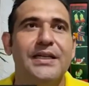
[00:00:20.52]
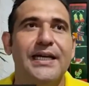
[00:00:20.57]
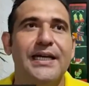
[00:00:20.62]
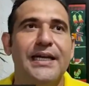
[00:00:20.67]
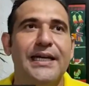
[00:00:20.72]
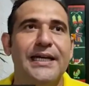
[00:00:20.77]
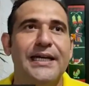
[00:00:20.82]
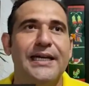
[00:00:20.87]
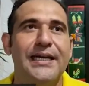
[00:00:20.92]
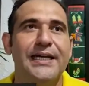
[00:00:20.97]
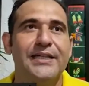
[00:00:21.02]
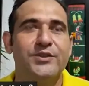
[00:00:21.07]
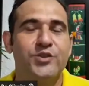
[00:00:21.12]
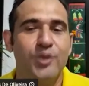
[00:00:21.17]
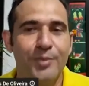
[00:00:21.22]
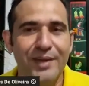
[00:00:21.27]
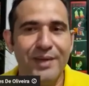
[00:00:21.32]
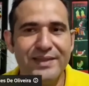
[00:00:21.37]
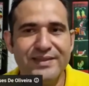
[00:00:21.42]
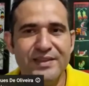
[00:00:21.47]
é,
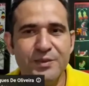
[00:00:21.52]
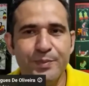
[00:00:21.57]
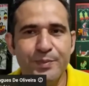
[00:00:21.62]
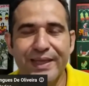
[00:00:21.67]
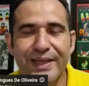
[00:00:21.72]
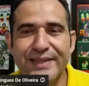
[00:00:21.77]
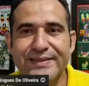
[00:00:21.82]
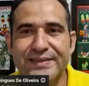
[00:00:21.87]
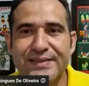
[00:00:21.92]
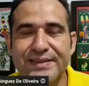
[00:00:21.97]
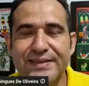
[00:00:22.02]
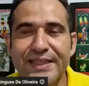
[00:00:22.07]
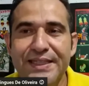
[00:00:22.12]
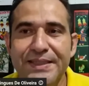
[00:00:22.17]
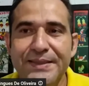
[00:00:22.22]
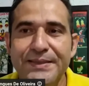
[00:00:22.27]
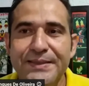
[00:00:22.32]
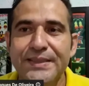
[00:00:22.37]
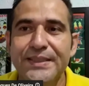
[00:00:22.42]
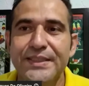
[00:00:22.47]
sobre as espécies, né?
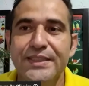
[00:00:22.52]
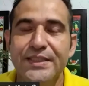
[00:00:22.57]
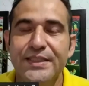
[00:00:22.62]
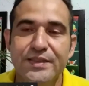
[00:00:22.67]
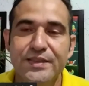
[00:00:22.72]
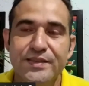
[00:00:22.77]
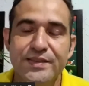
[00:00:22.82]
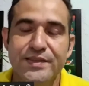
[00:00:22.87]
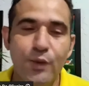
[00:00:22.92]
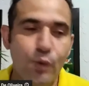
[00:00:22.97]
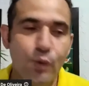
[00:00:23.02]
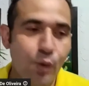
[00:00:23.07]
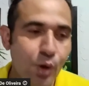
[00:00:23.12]
São